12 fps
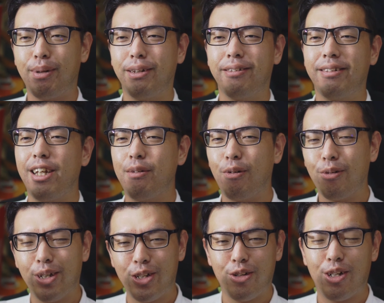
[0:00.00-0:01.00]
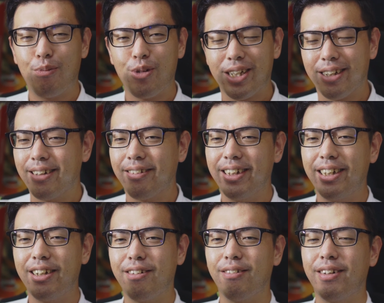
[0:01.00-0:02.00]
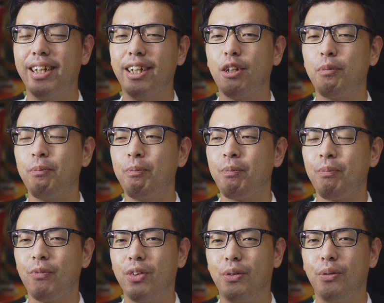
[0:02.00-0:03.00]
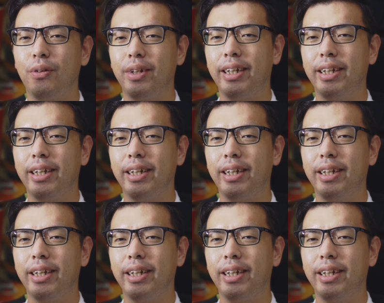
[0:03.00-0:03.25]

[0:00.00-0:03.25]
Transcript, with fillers: ハンドルのアタッチメントつければ同じような持ち方ができるので、